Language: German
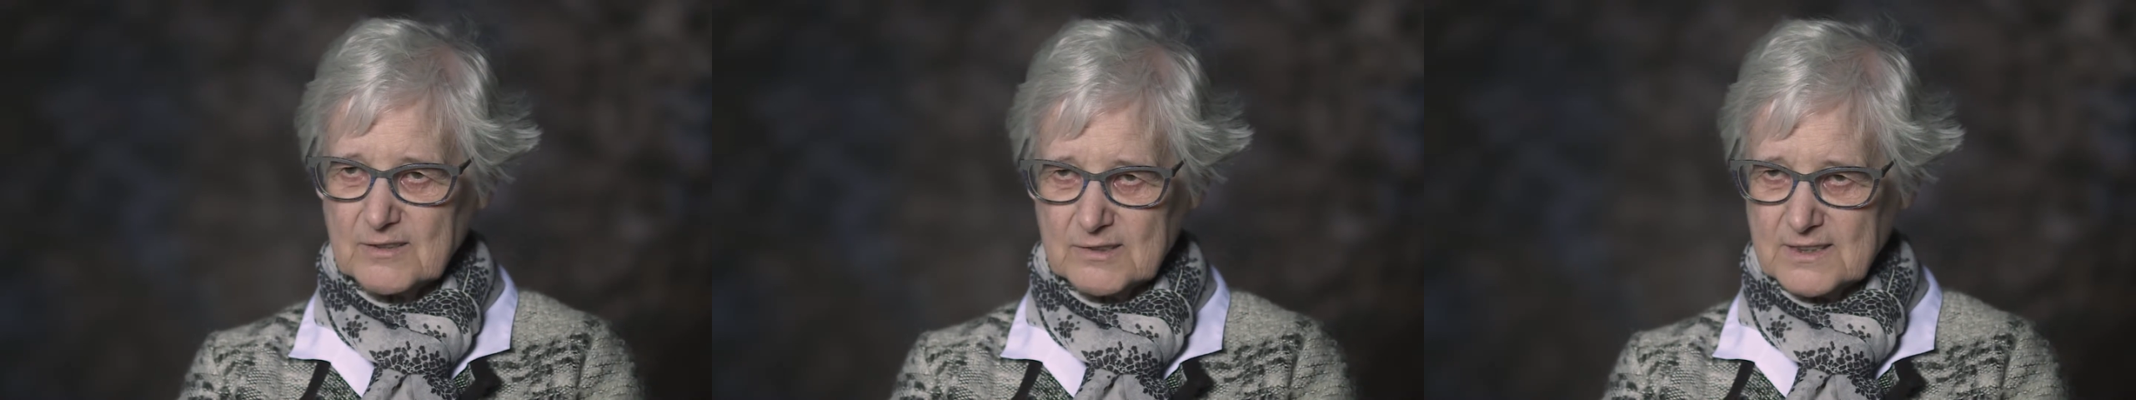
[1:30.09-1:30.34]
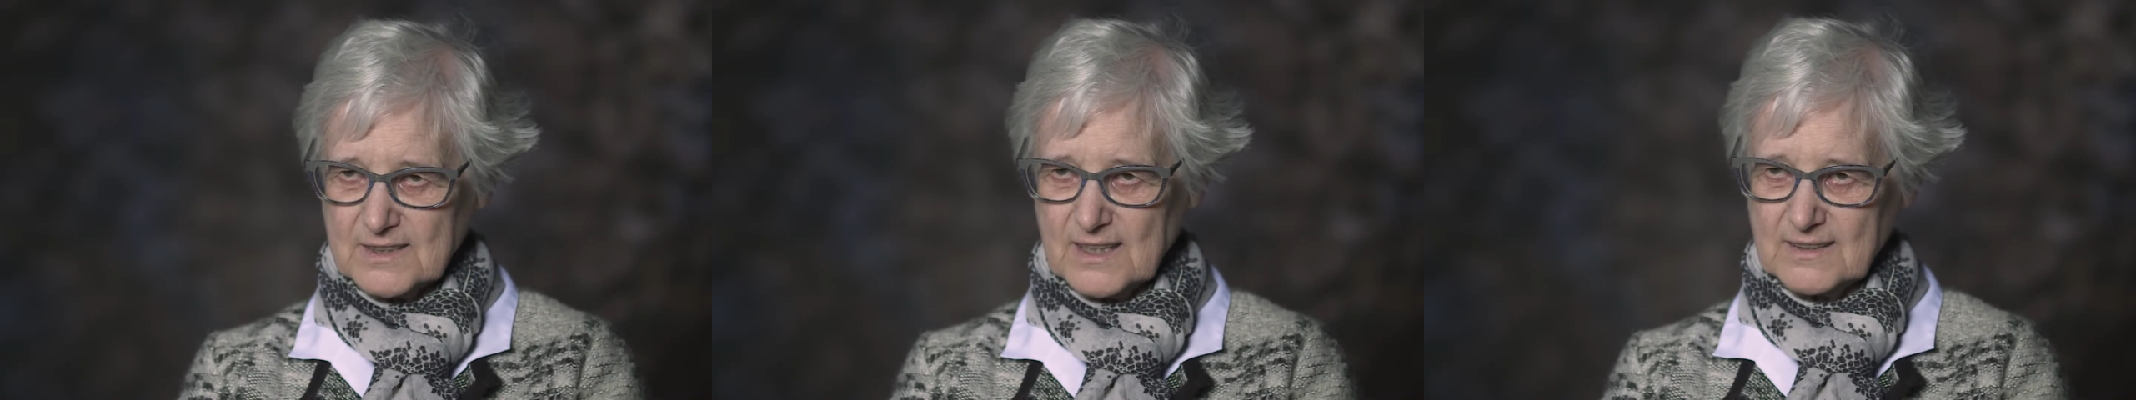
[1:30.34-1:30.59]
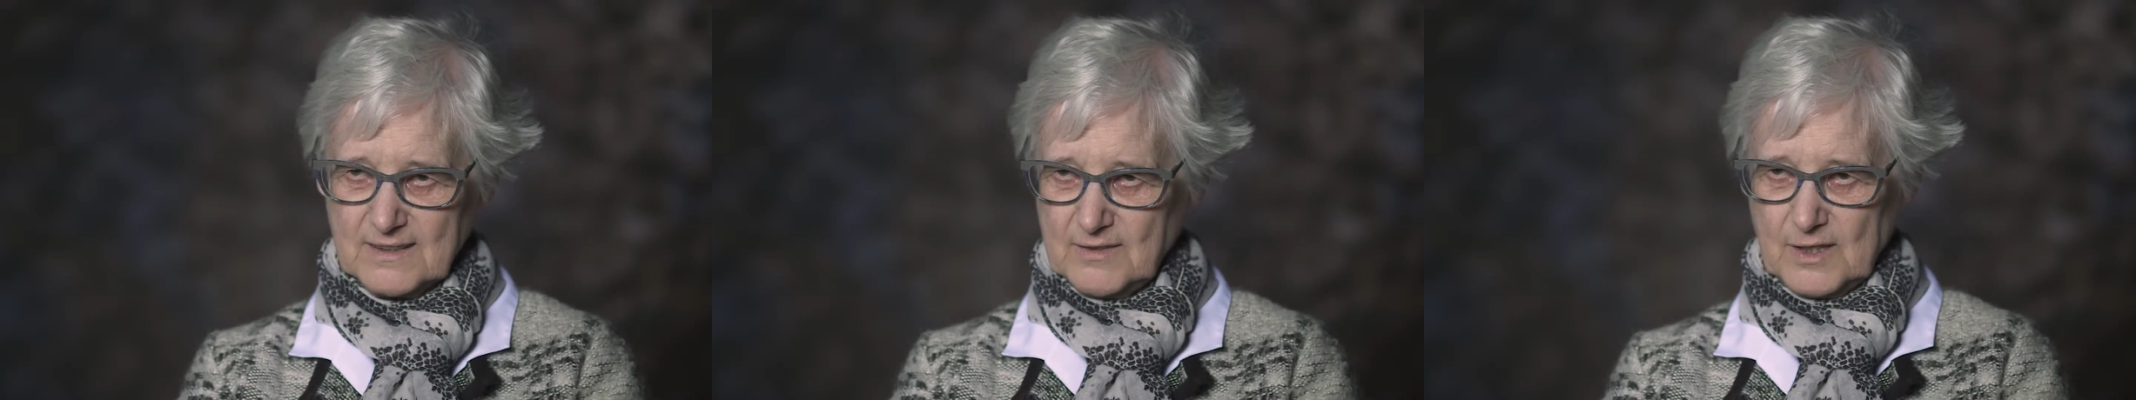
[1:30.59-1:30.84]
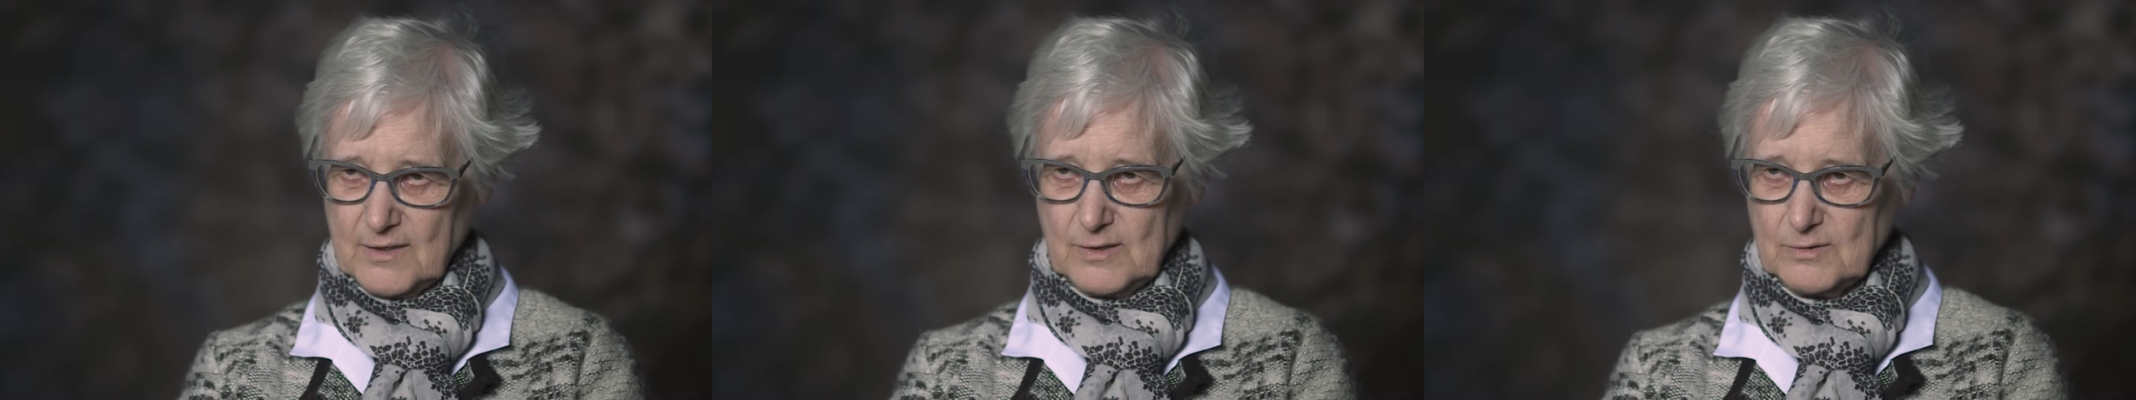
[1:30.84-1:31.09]
Luther,
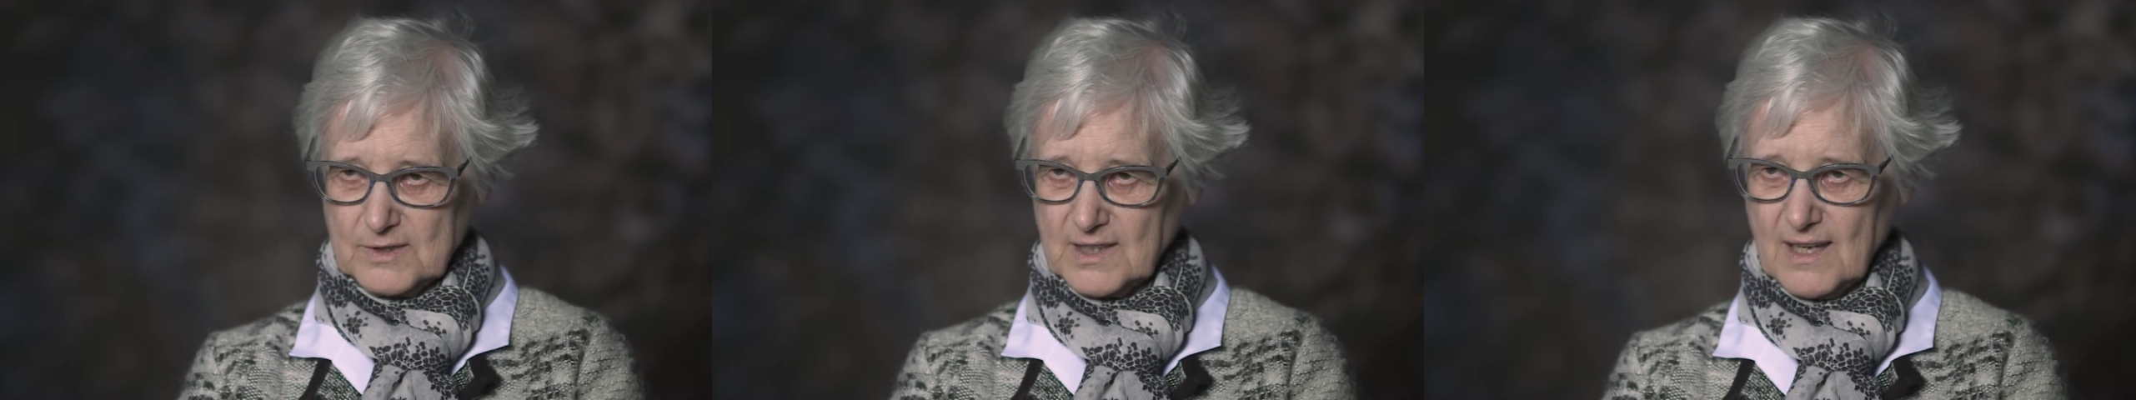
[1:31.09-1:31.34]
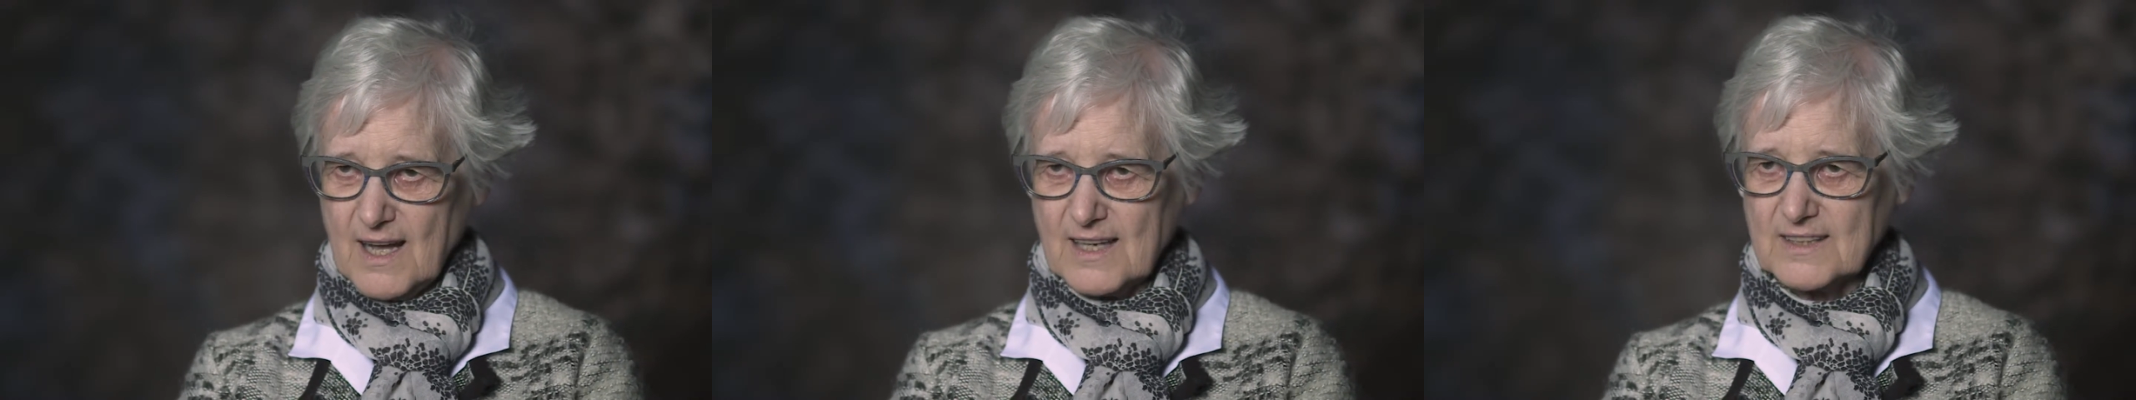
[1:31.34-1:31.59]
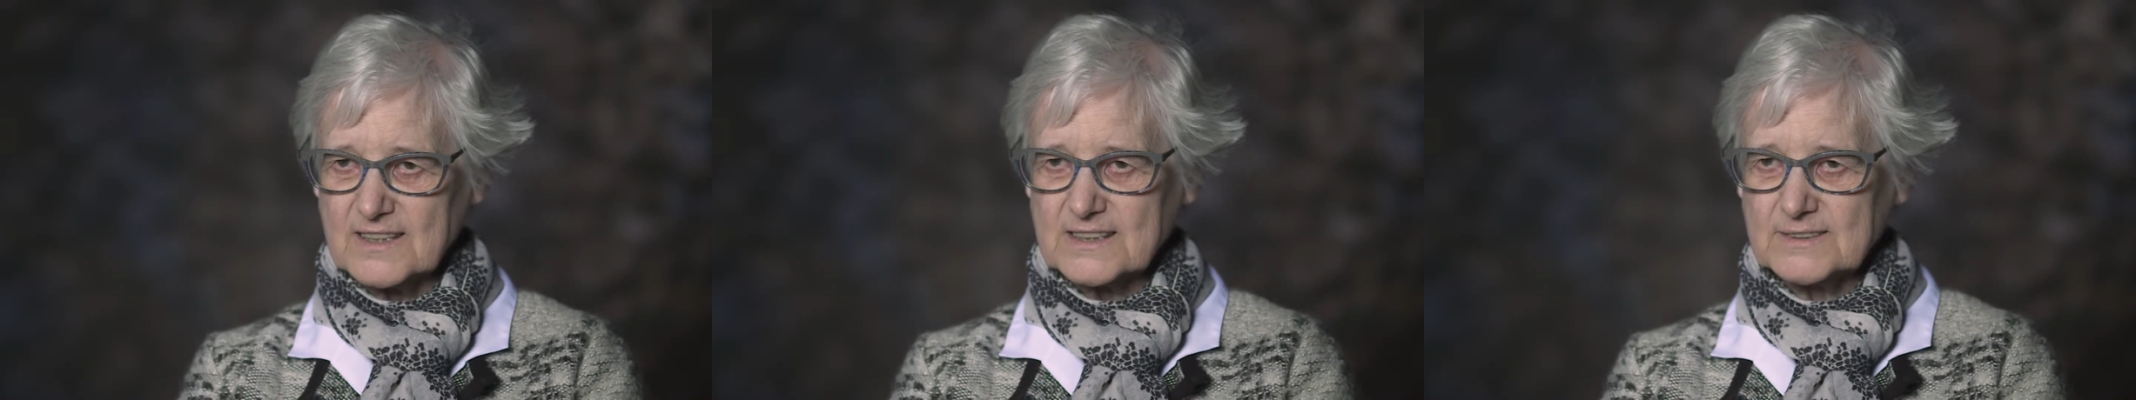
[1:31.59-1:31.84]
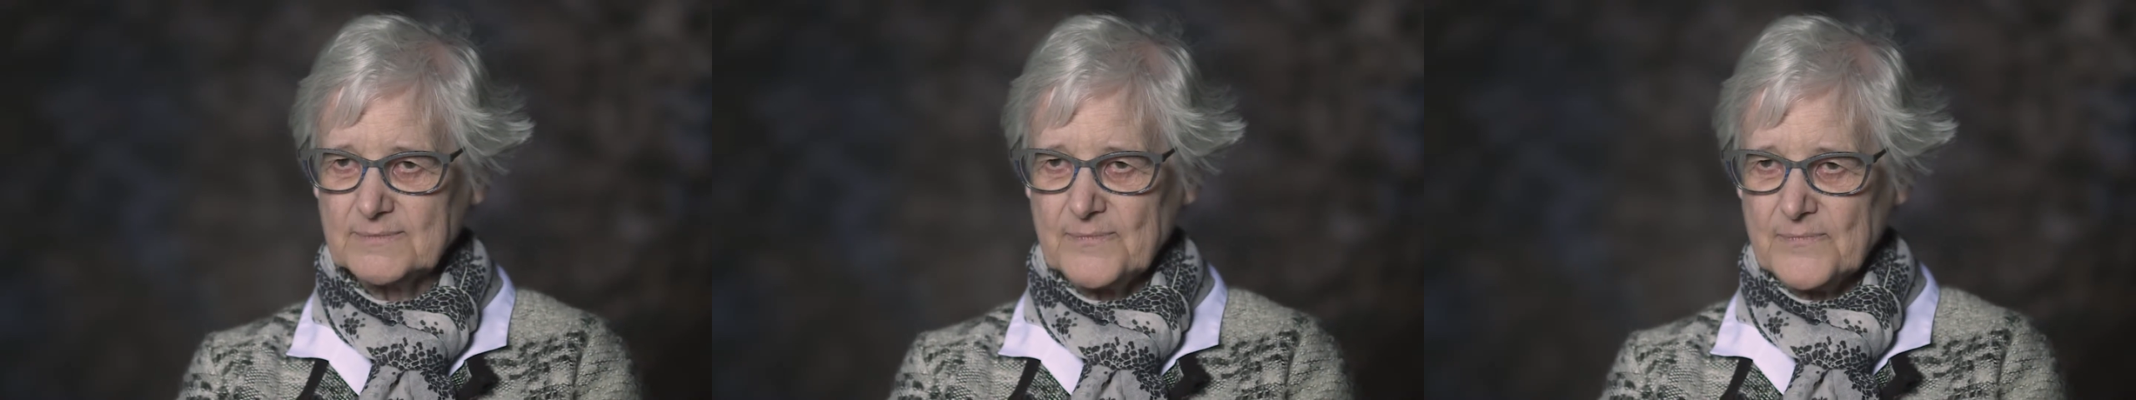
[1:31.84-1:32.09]
äh, lutheranisch.